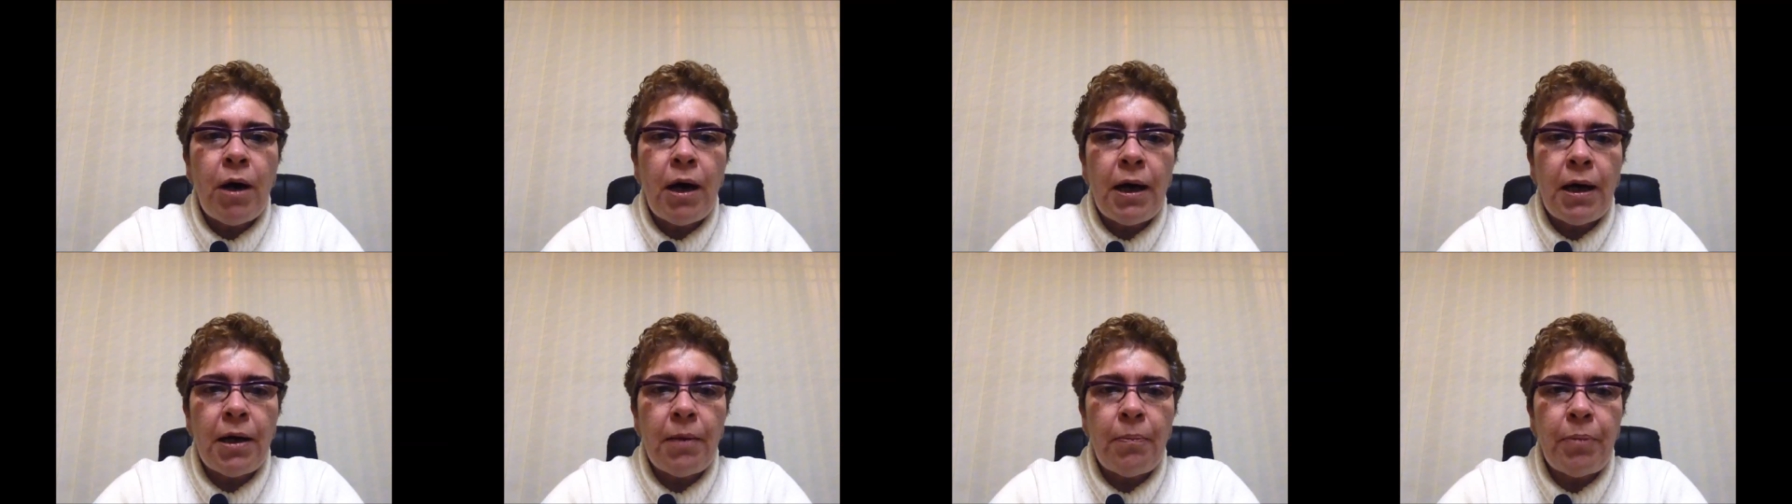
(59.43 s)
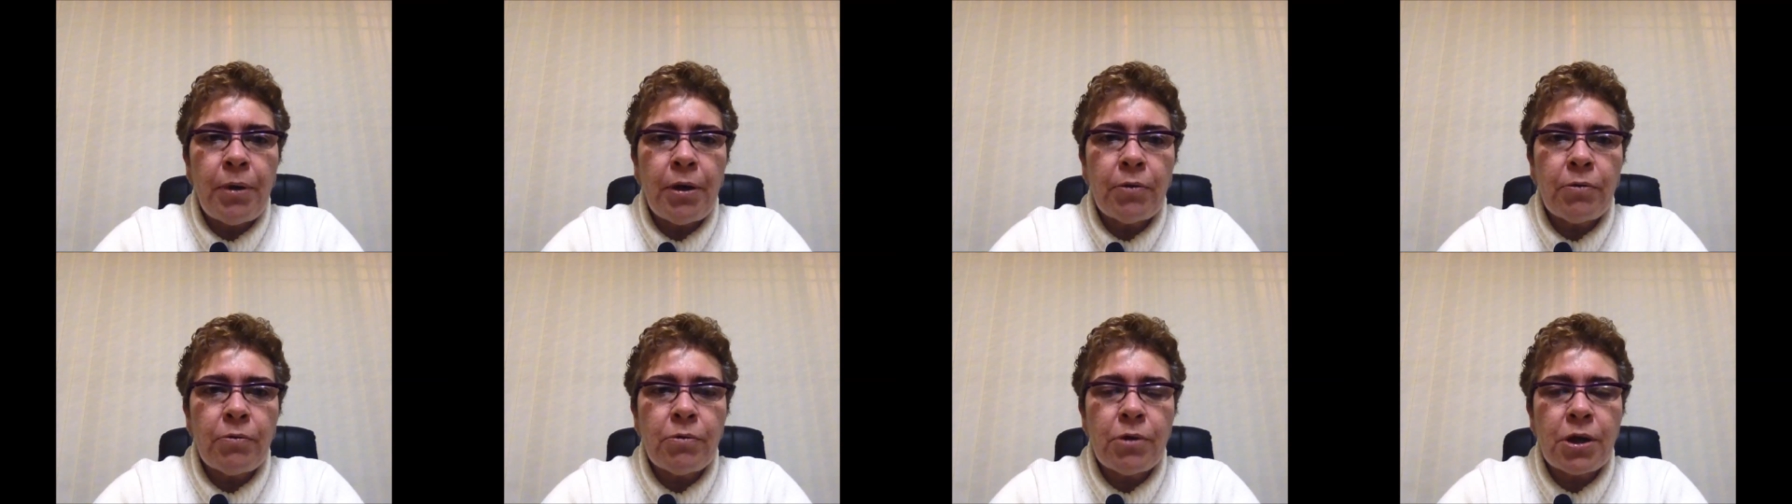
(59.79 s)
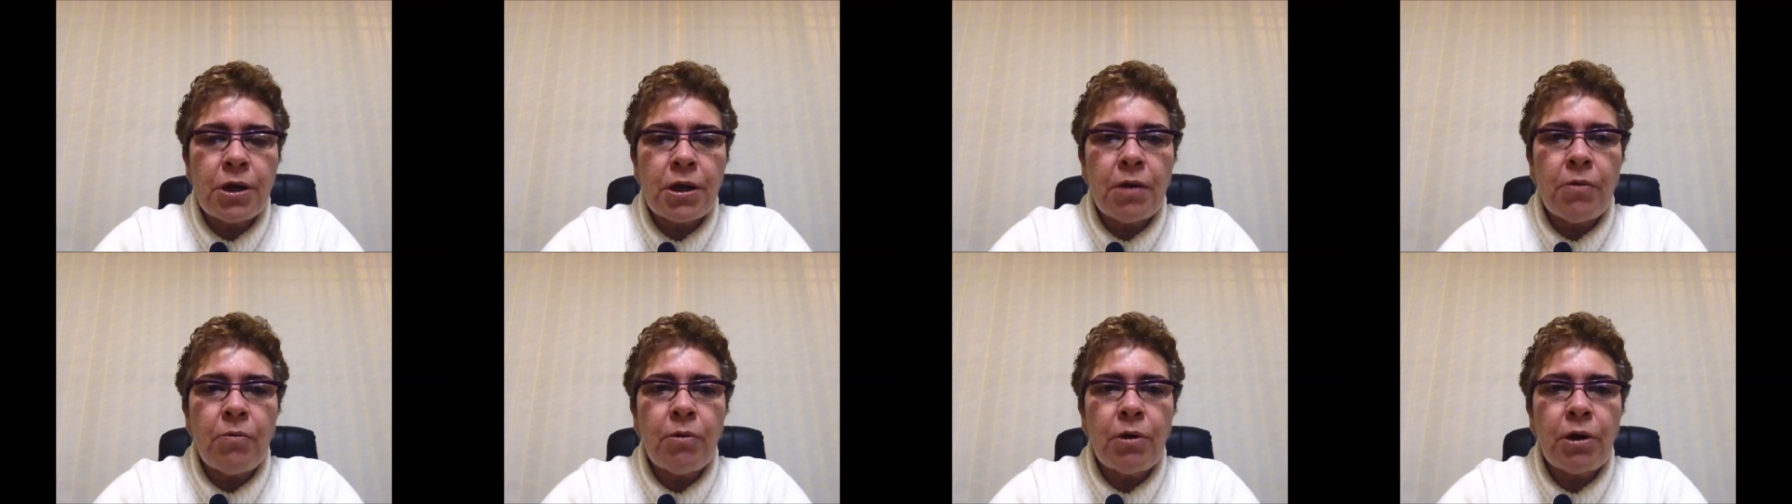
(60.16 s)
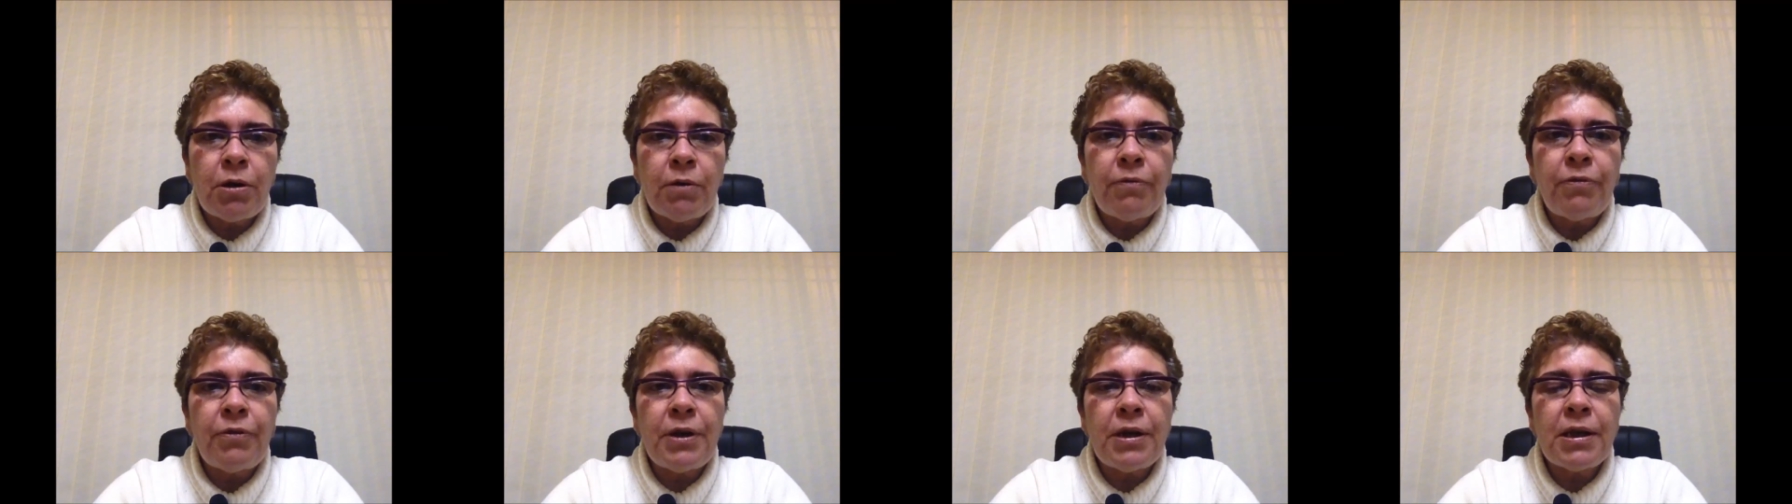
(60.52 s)
a repercussão
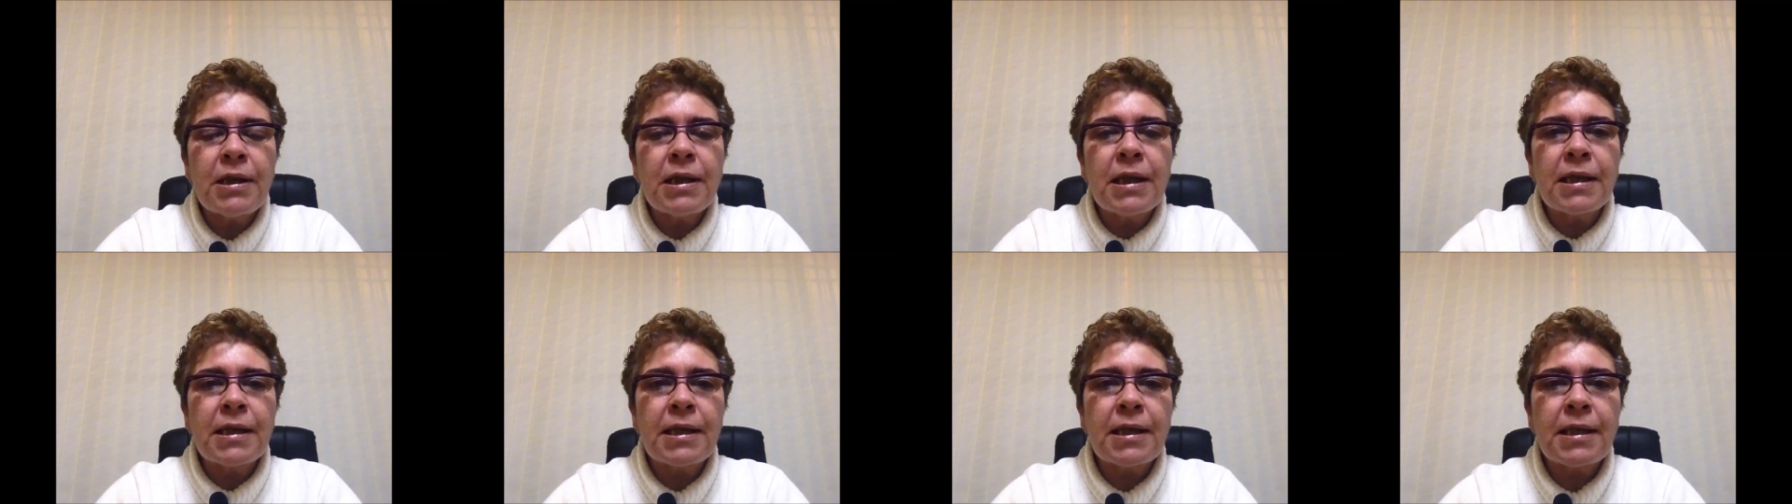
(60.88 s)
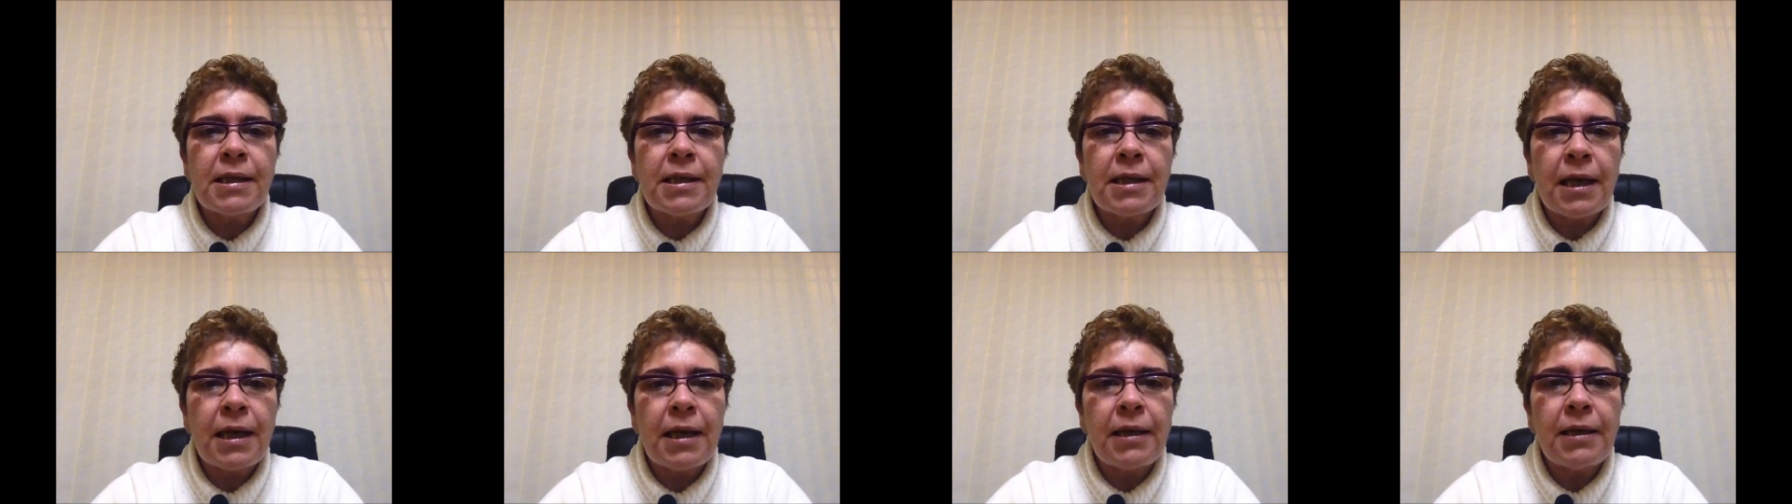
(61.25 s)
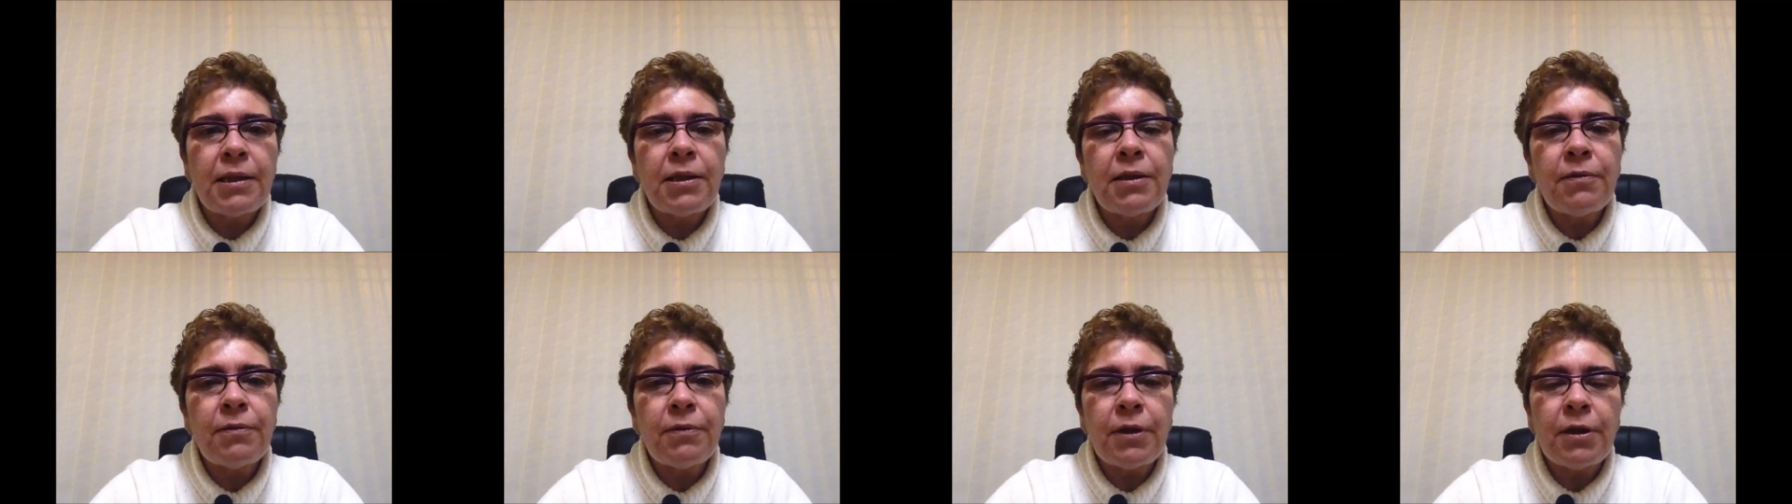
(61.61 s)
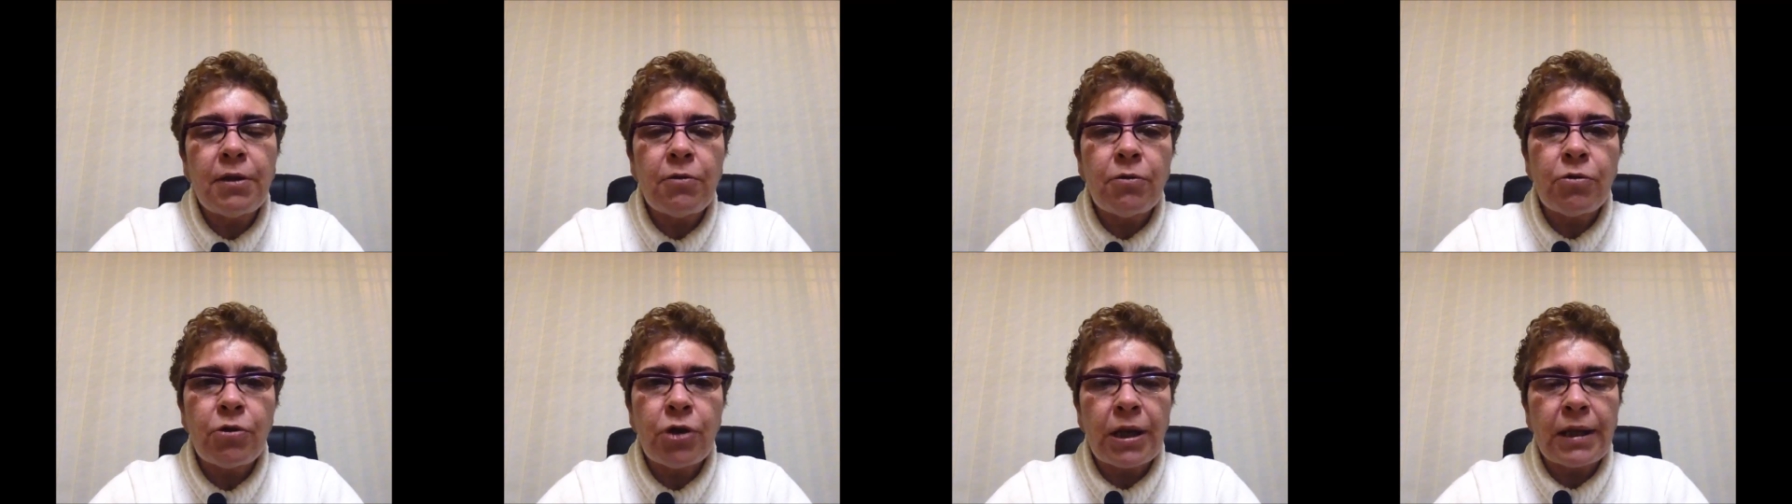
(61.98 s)
que eu fiz dessa série de
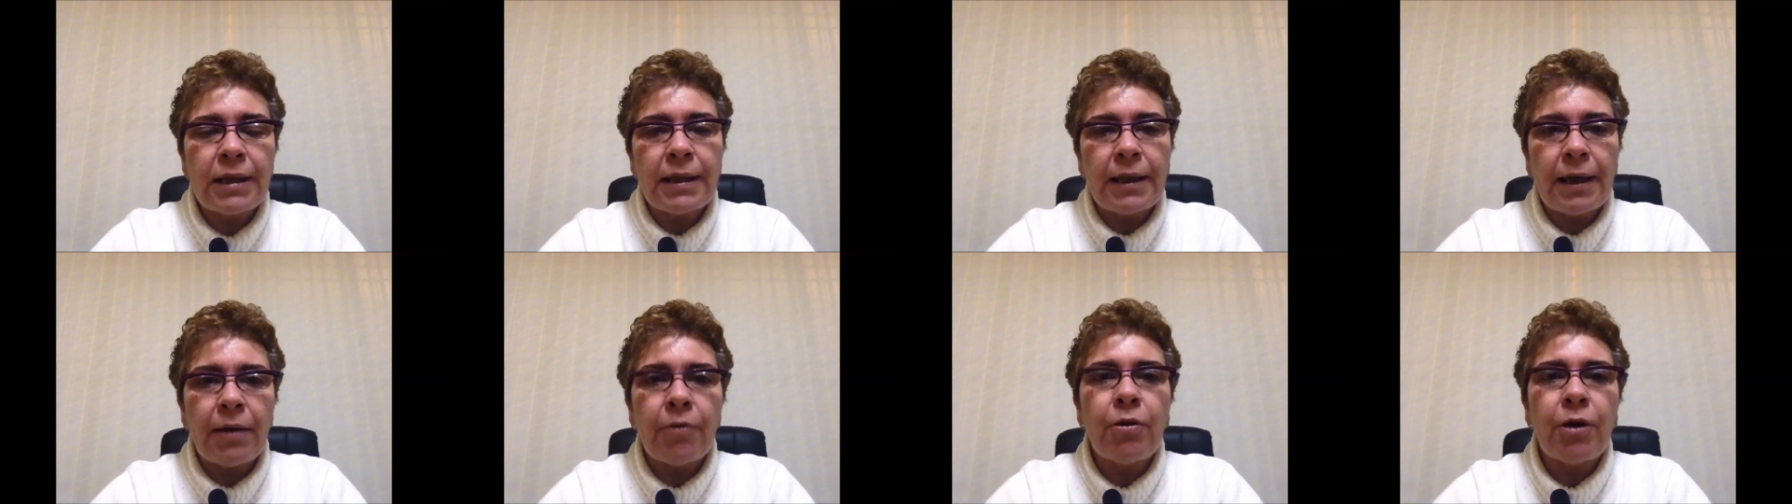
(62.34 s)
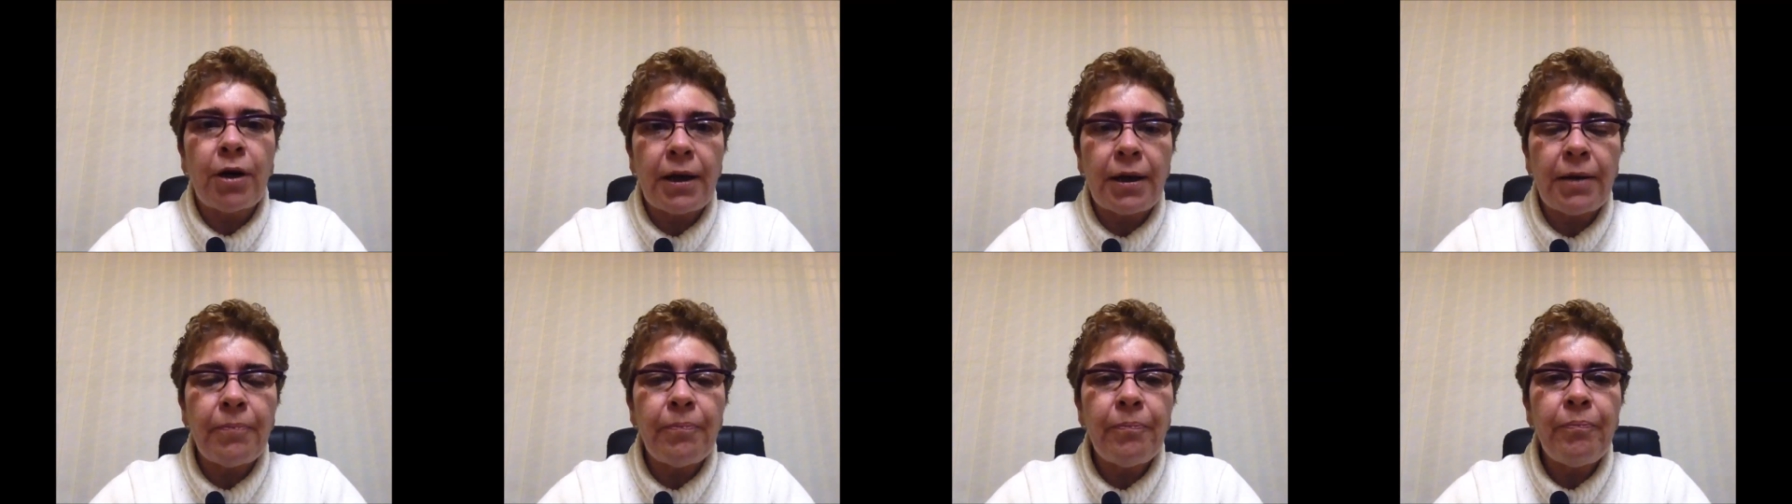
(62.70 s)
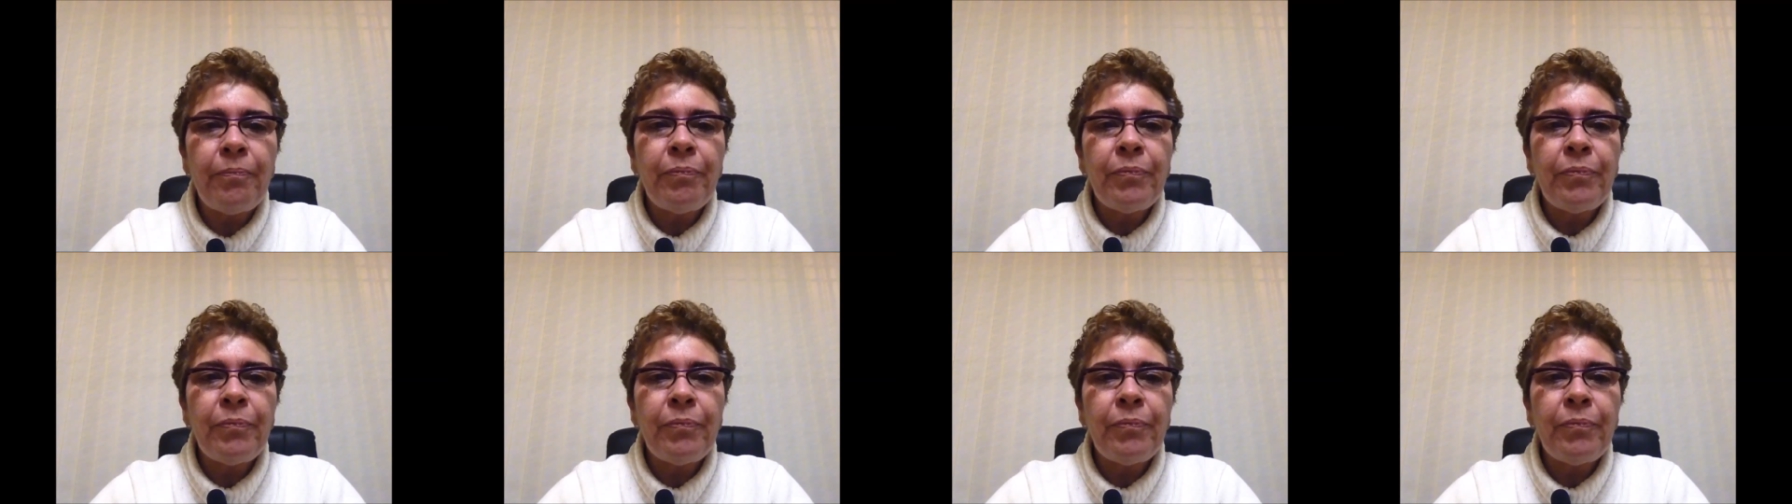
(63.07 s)
vídeos até agora.